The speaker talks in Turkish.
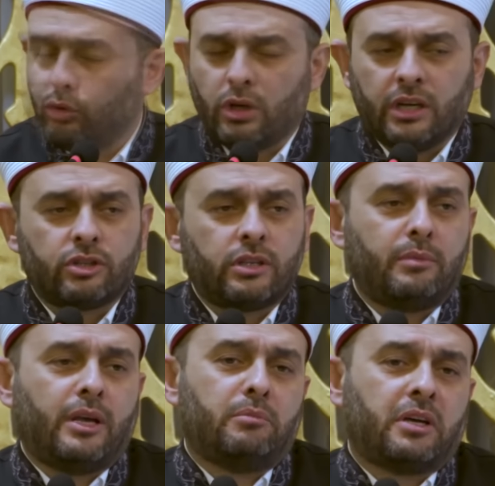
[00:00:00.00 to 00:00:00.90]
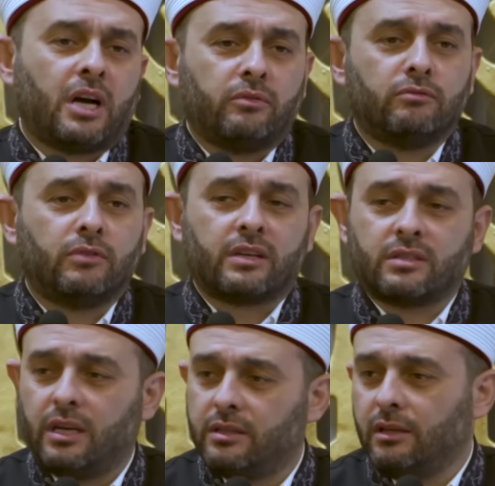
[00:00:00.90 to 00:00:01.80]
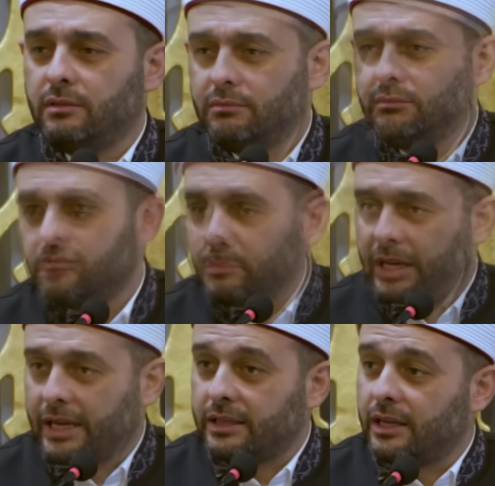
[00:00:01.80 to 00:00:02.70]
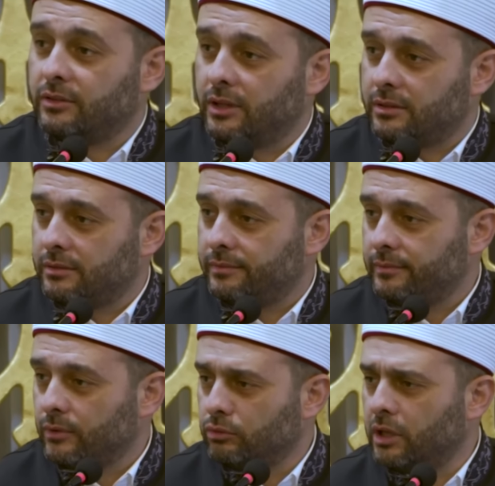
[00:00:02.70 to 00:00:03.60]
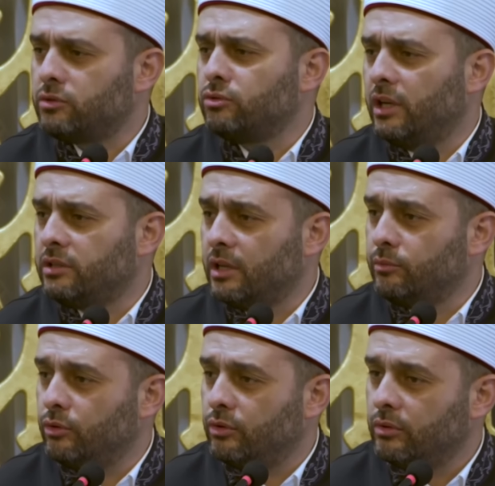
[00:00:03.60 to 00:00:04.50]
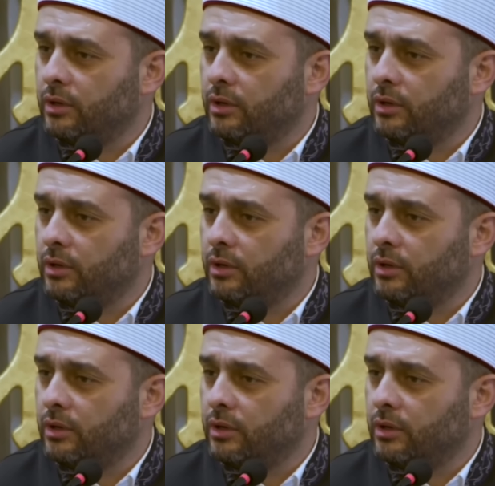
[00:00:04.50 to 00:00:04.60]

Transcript: Günah işlemeyen bir kavim var zaten. Melekler var. Onlar hiç günah işlemiyor.